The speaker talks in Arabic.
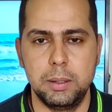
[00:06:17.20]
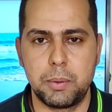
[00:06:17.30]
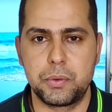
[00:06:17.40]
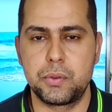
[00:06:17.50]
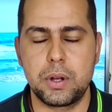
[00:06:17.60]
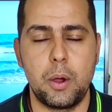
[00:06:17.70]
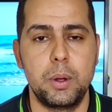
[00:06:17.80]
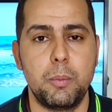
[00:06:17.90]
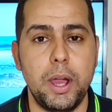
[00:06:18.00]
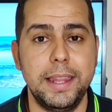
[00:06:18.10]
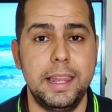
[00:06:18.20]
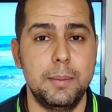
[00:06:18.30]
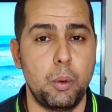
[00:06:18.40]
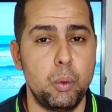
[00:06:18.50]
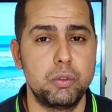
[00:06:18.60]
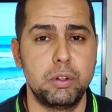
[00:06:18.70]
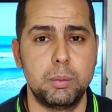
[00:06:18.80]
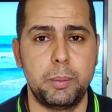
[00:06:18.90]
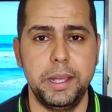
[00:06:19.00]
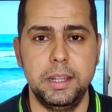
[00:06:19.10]
البروسيسور او المعالج اللي موجود في
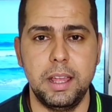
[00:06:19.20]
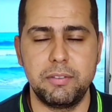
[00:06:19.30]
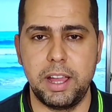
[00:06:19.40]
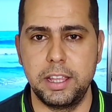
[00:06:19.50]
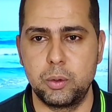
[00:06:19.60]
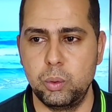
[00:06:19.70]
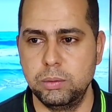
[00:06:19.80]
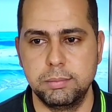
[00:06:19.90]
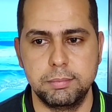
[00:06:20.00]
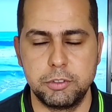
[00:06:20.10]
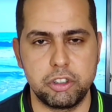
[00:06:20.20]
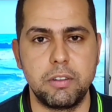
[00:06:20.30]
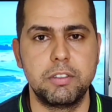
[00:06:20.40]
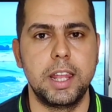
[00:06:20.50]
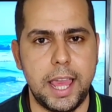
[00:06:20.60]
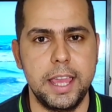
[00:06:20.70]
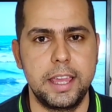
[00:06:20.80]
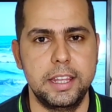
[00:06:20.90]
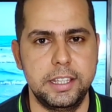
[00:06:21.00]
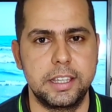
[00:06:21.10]
الموبايل ده فهيكون مش افضل
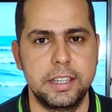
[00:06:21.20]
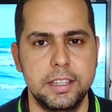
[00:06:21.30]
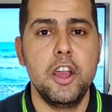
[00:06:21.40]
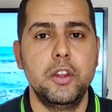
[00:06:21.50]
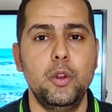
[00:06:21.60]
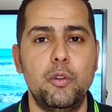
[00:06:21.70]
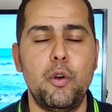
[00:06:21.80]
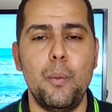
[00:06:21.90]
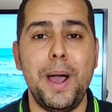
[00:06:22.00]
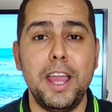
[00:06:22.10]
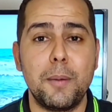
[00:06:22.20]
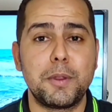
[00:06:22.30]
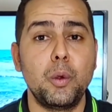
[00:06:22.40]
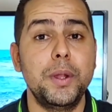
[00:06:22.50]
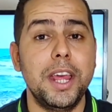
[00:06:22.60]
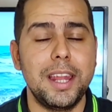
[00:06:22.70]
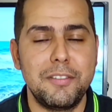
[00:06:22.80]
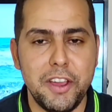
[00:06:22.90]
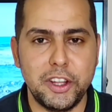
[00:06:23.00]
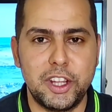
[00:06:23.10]
حاجه ليه نفوق بقى يا ابطال ونعلى
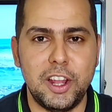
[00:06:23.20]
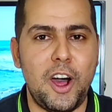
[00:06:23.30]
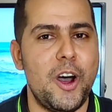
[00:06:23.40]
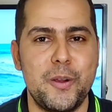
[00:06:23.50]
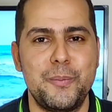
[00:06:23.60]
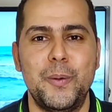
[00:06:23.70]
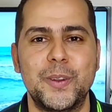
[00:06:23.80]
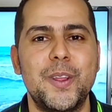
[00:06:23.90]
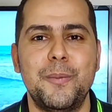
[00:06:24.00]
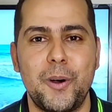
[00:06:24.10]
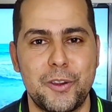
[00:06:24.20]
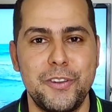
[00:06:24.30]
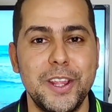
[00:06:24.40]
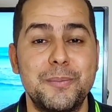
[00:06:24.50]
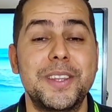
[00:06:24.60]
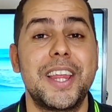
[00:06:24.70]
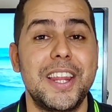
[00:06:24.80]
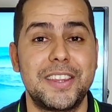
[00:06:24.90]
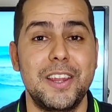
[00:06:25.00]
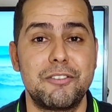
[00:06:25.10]
لفئه الحرب والدمار فئه من
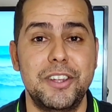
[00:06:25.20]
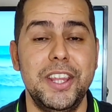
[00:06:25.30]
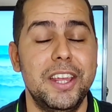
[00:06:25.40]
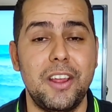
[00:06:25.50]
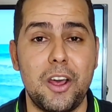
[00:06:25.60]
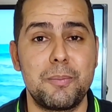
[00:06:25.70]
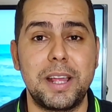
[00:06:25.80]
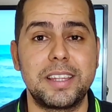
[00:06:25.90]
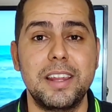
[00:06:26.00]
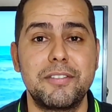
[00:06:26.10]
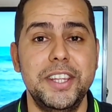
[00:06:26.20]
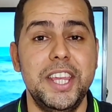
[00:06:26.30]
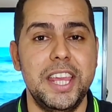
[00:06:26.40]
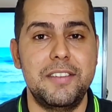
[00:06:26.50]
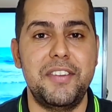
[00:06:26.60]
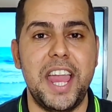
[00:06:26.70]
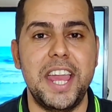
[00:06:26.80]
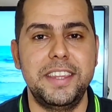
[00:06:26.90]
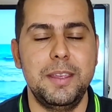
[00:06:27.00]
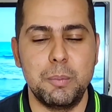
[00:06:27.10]
3000 جنيه الى 4000 جنيه
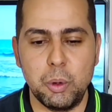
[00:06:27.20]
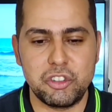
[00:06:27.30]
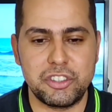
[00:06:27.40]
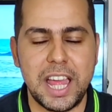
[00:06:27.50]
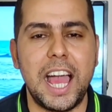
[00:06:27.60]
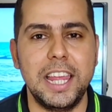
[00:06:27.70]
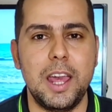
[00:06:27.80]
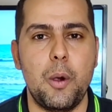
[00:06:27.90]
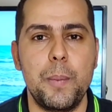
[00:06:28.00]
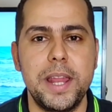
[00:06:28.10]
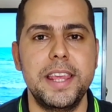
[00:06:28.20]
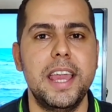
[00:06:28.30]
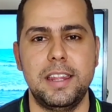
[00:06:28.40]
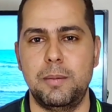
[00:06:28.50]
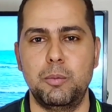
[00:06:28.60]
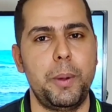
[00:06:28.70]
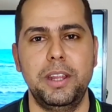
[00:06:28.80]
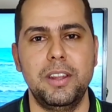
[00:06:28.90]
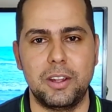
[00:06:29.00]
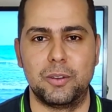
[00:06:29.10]
الفئه دي مشتعله ومليانه
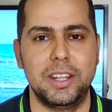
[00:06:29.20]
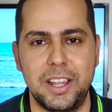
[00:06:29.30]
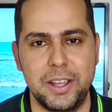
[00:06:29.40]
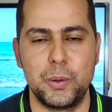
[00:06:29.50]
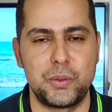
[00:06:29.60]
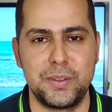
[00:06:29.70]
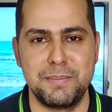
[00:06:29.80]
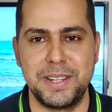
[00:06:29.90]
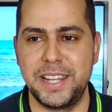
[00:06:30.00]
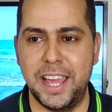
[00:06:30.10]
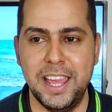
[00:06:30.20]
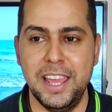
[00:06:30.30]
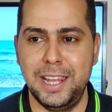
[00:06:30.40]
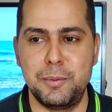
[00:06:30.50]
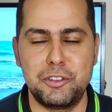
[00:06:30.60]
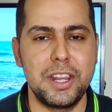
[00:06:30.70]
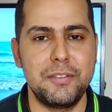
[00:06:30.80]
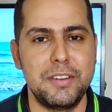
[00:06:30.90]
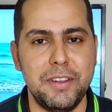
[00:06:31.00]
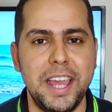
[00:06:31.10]
موبايلات والله اقسم بالله اللي بيشتري
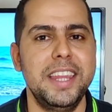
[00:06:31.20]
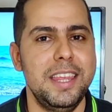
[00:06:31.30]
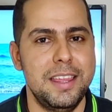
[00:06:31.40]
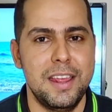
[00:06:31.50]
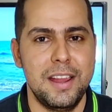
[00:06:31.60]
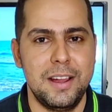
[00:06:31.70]
في الفئه دي